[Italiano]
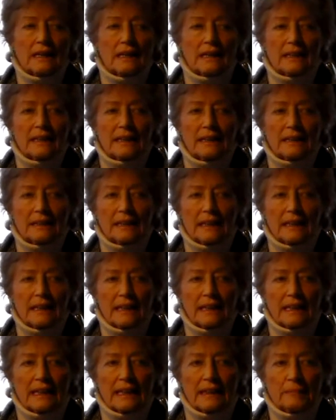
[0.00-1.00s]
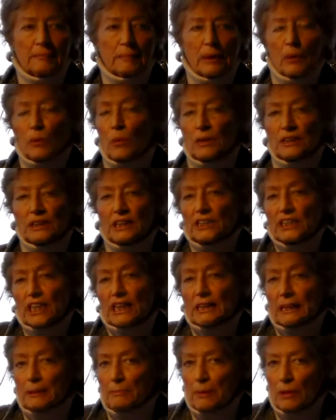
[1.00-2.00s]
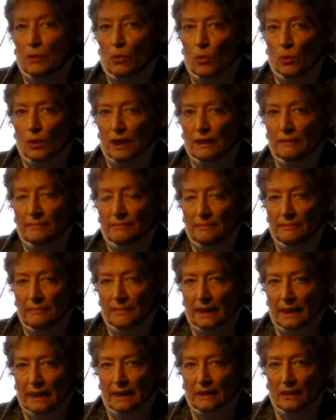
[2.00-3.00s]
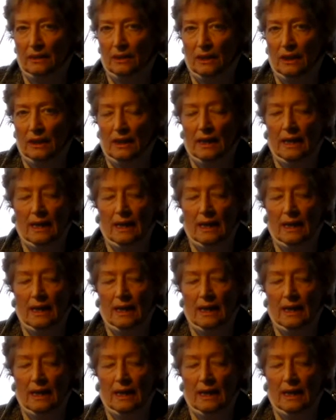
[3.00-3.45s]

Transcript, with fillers: eh, della, di certe paure. Ecco.